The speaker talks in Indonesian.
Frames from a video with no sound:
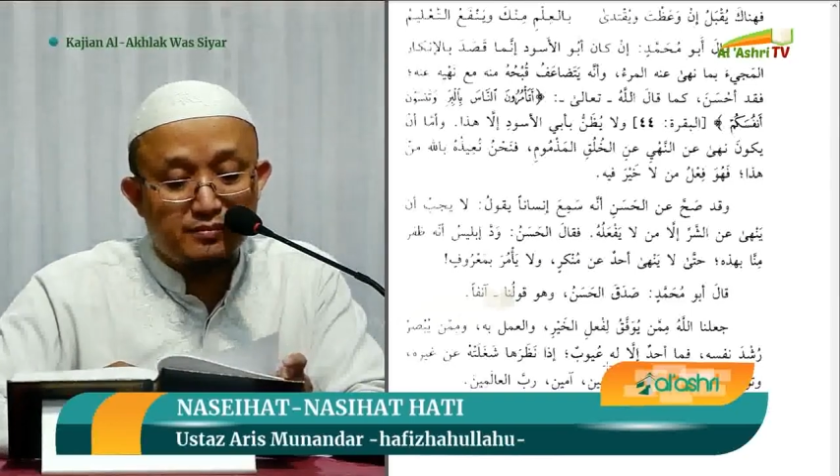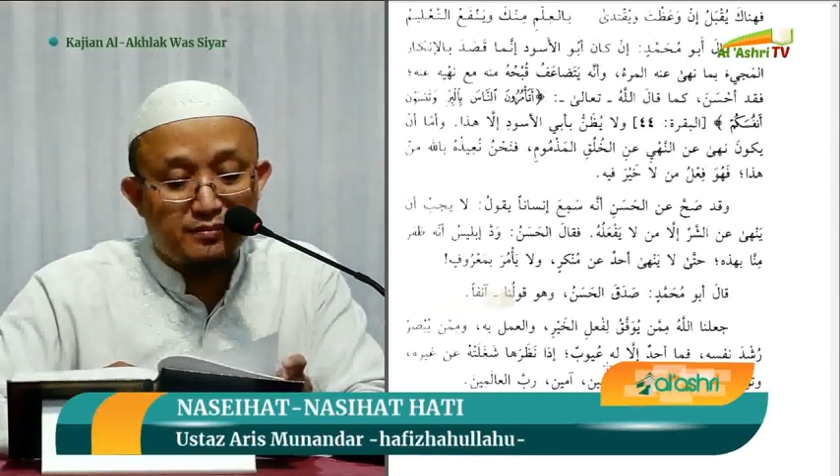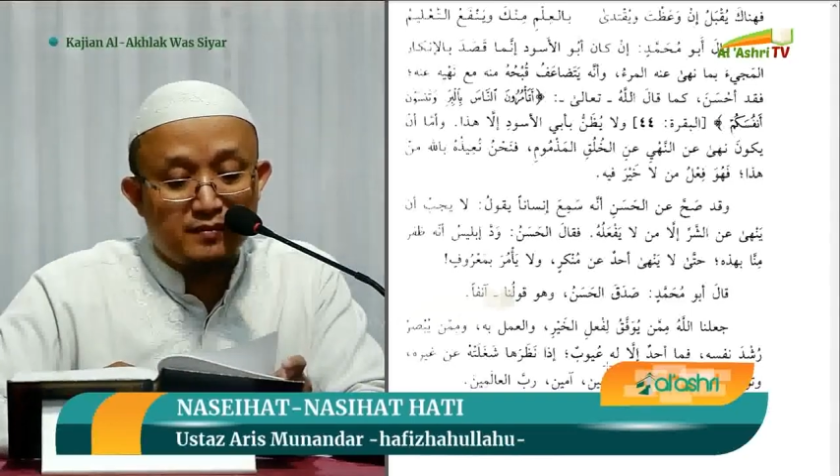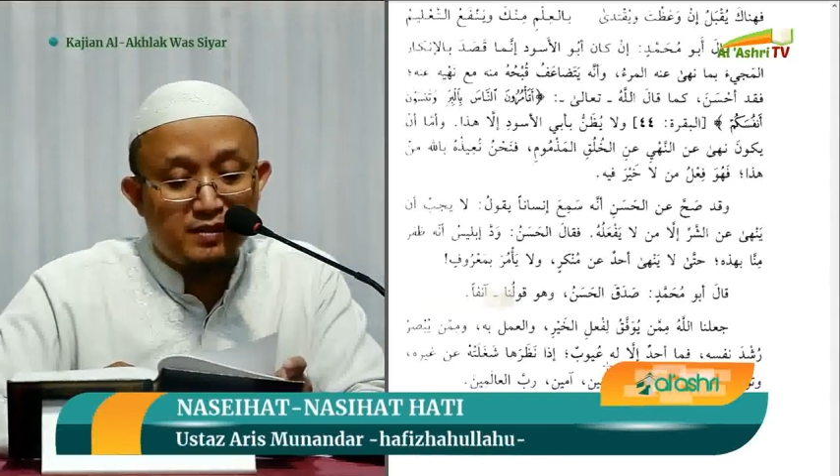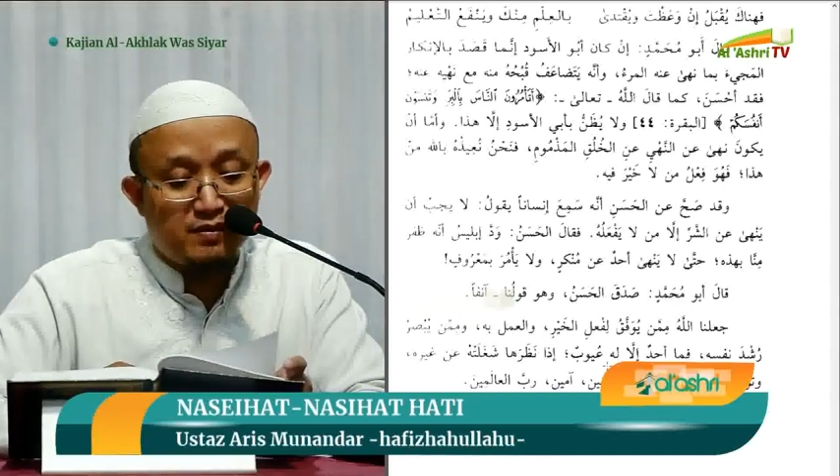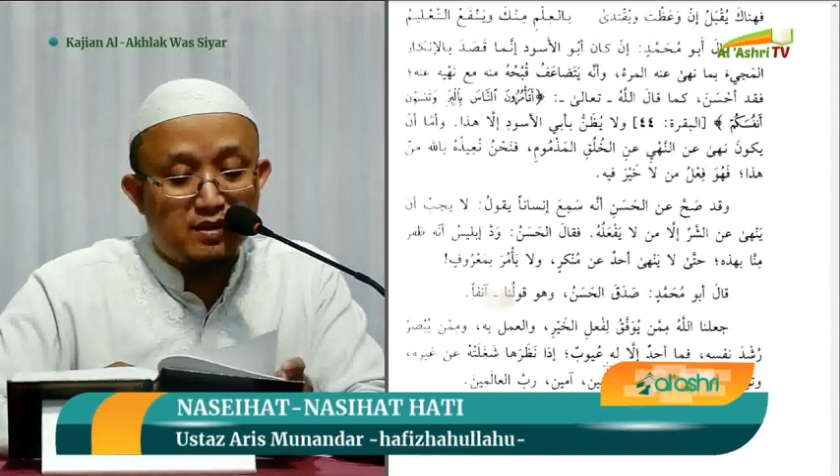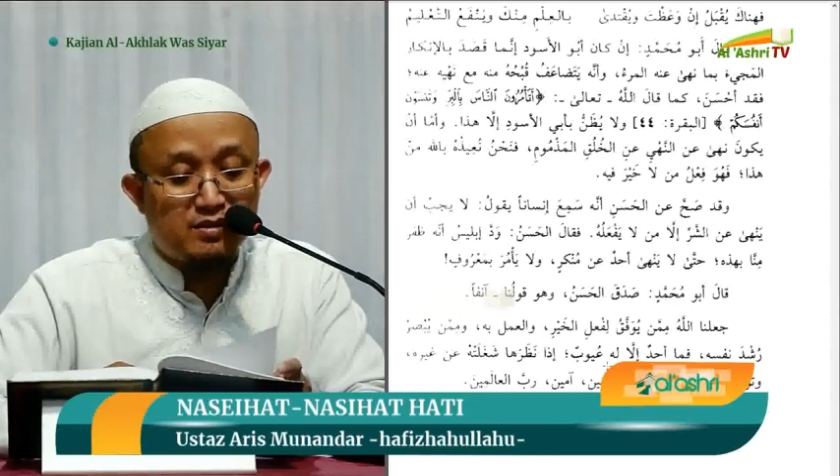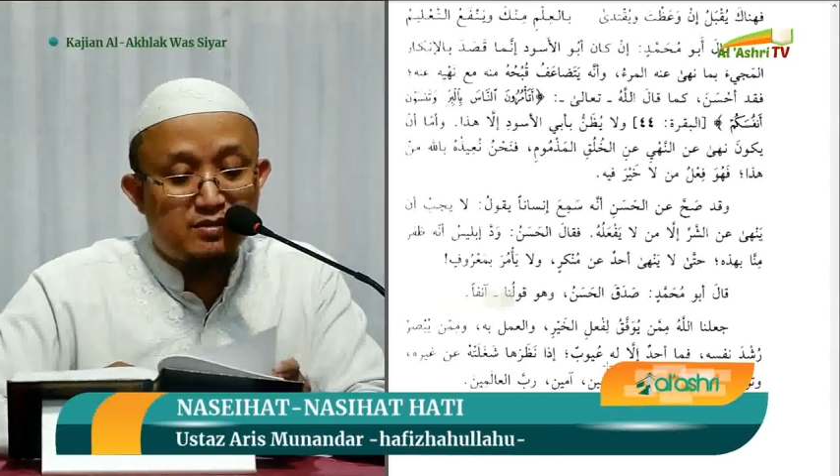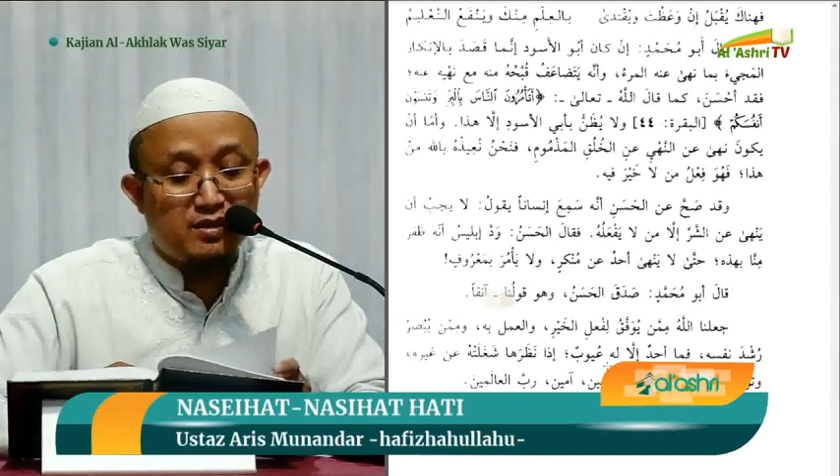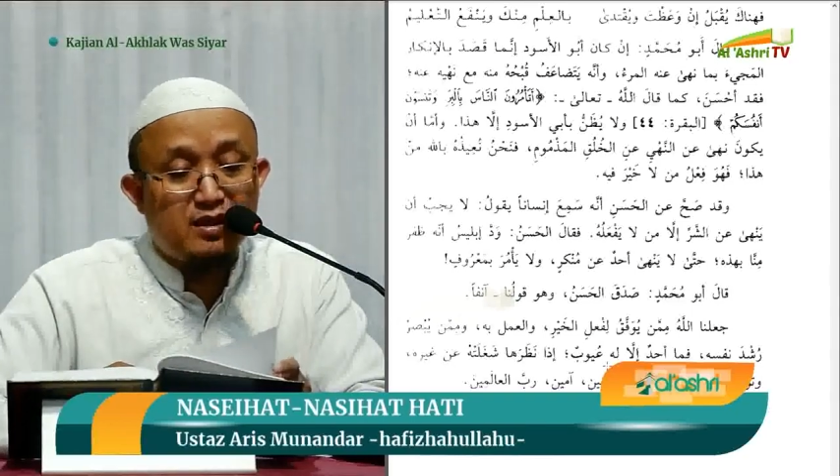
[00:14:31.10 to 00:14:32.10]
Wakat
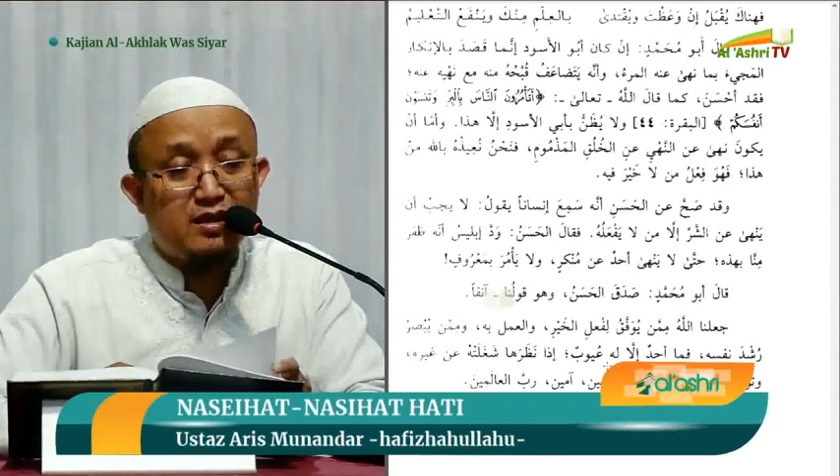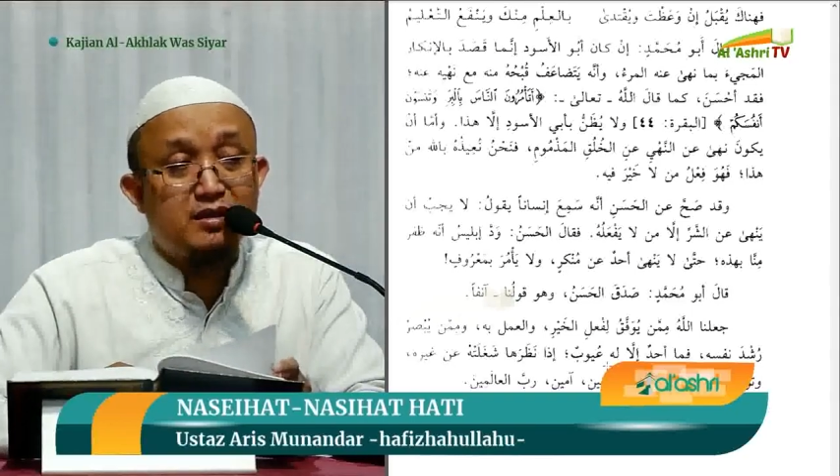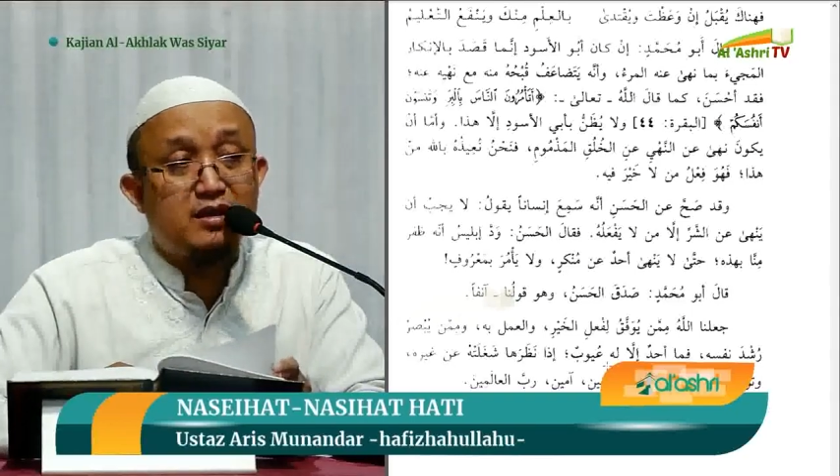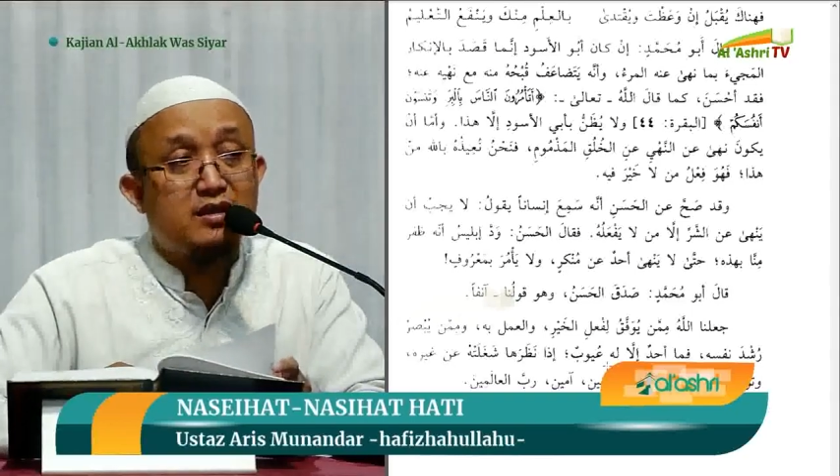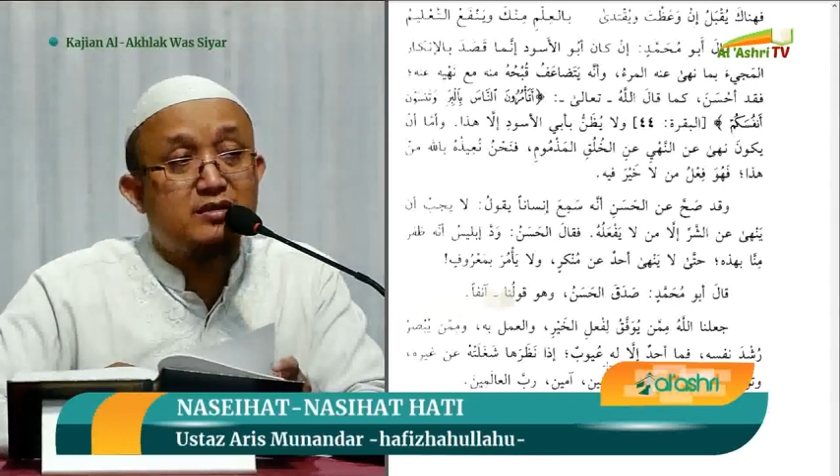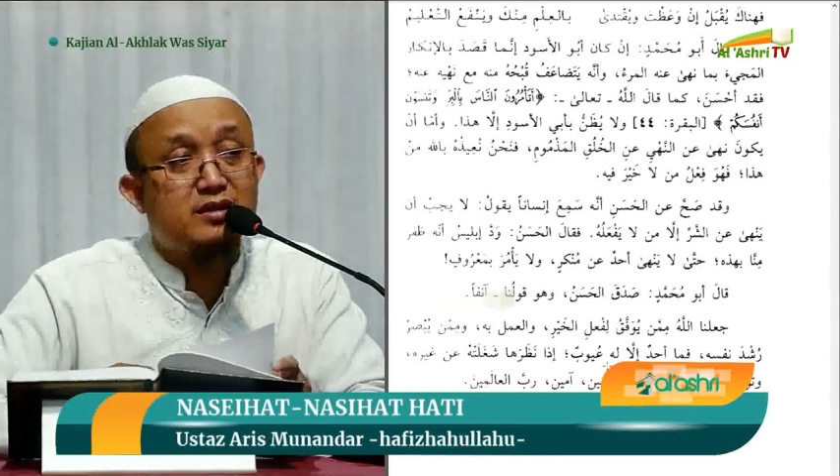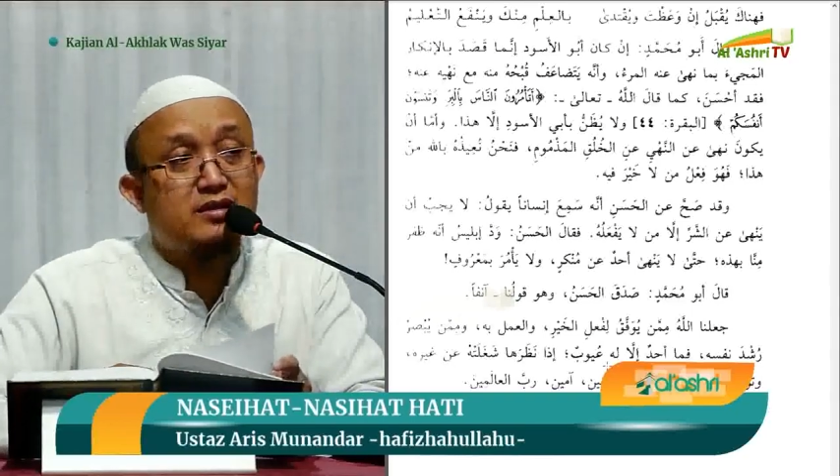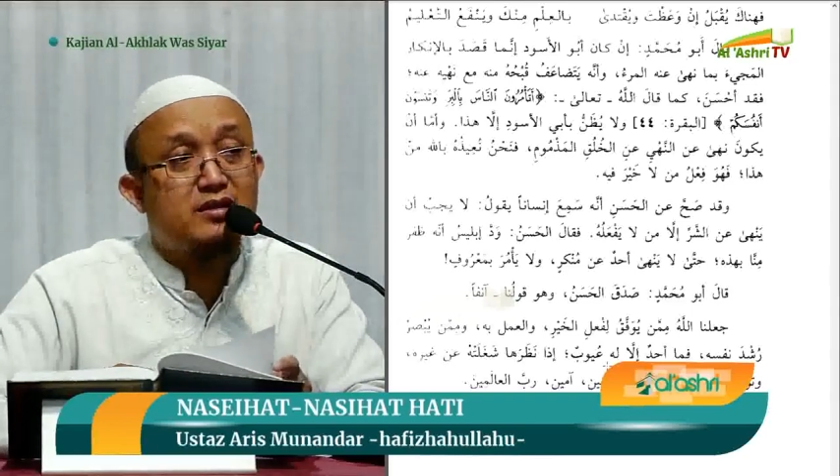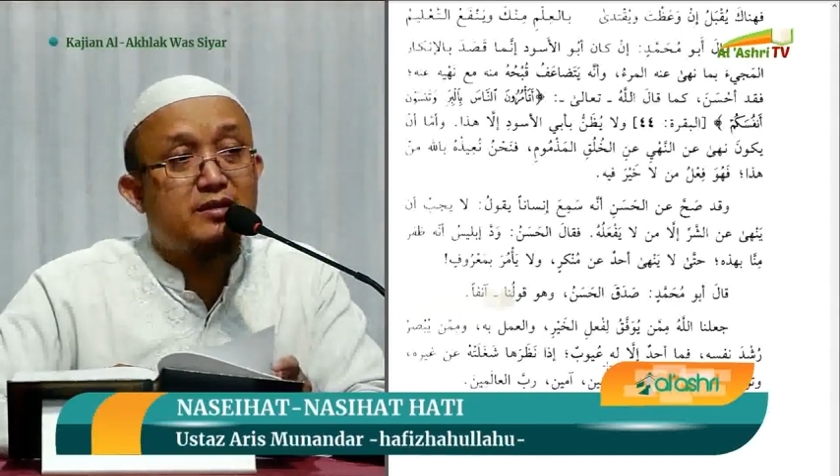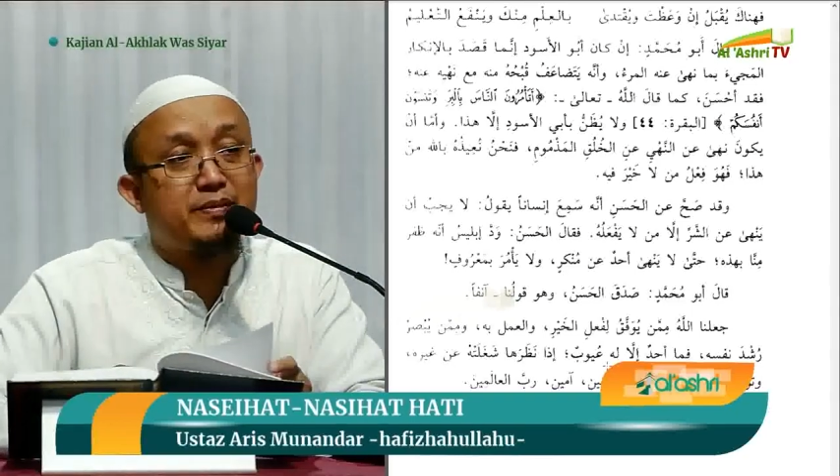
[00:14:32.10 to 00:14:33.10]
sahah anil Hasan
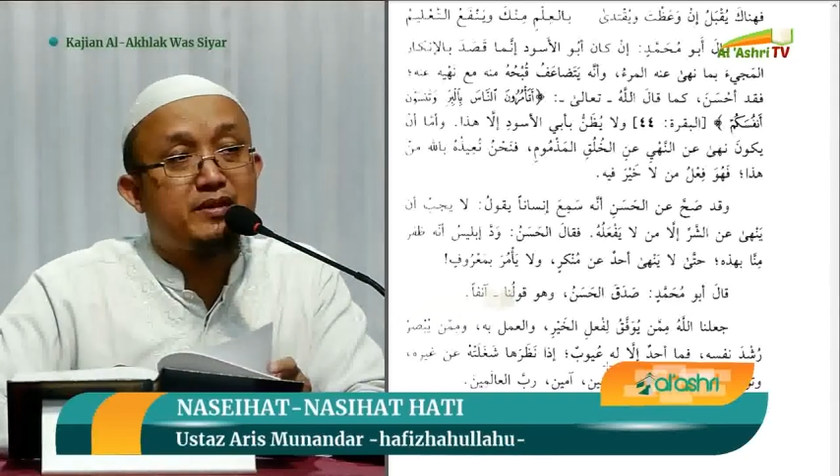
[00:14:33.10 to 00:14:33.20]
terdapat